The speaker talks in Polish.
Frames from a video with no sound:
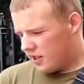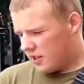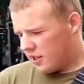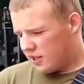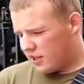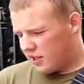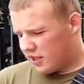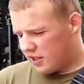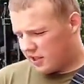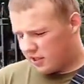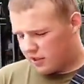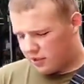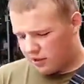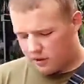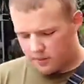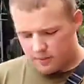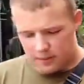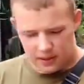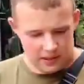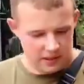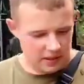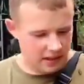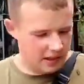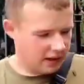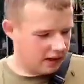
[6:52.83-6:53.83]
E, no
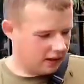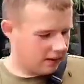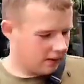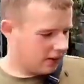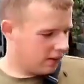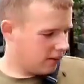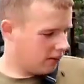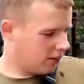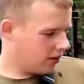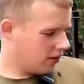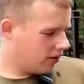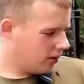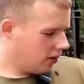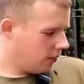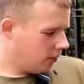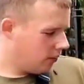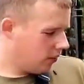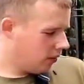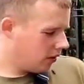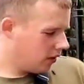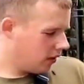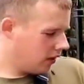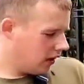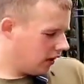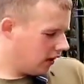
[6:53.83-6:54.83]
obecnie jak wiadomo stoi
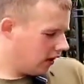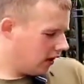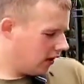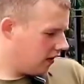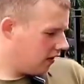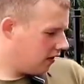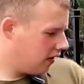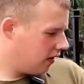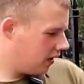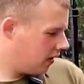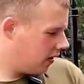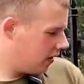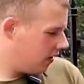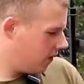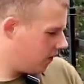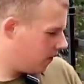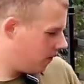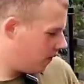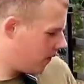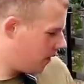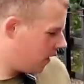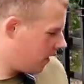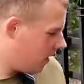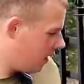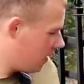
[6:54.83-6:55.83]
pusty.
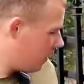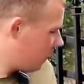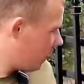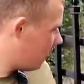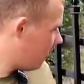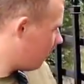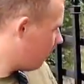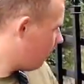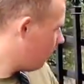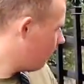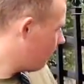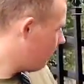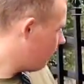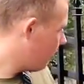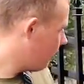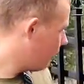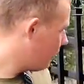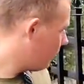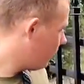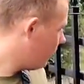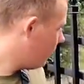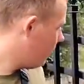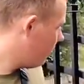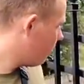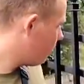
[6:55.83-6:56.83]
Sama
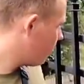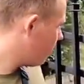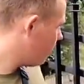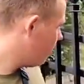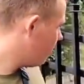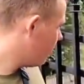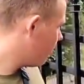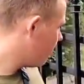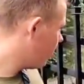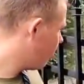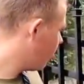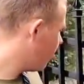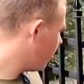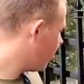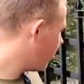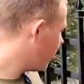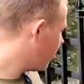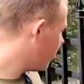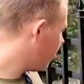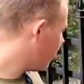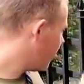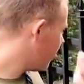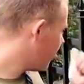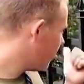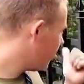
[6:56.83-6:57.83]
brama tutaj na przykład jest
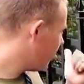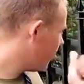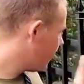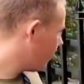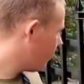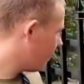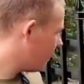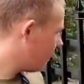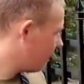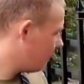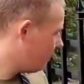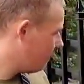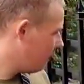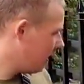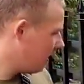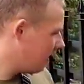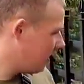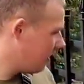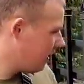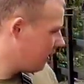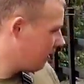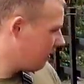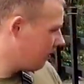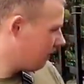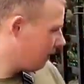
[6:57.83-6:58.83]
otwierana jak akurat są
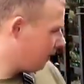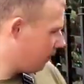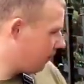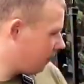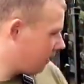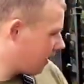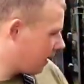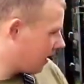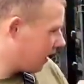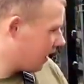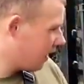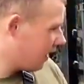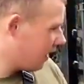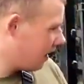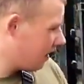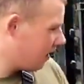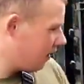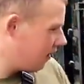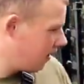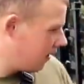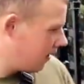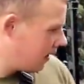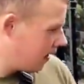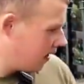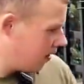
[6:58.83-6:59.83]
lekcje, tam w
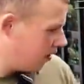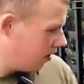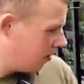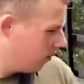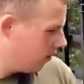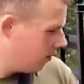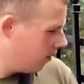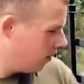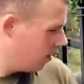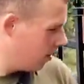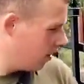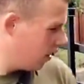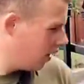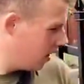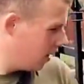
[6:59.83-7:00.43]
salkach, w liceum.